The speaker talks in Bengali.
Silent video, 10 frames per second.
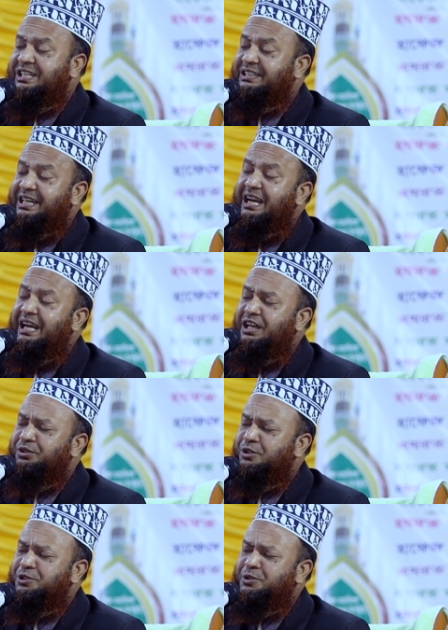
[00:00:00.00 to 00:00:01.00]
সাথে আল্লাহ
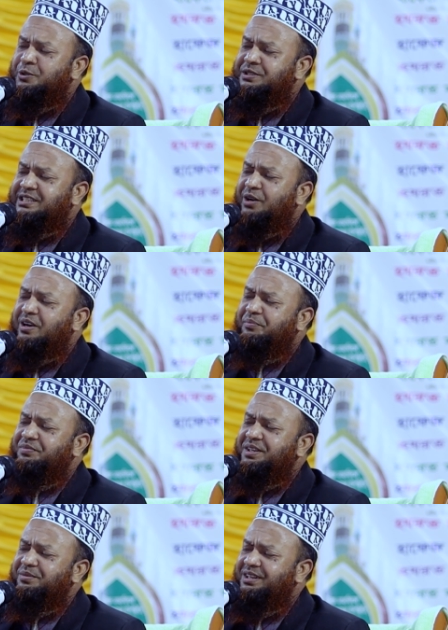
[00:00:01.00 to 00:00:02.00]
দশ গুণ সবাব
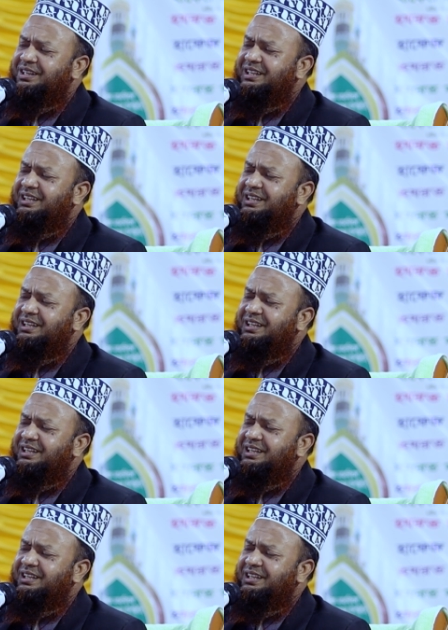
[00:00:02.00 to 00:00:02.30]
দেবে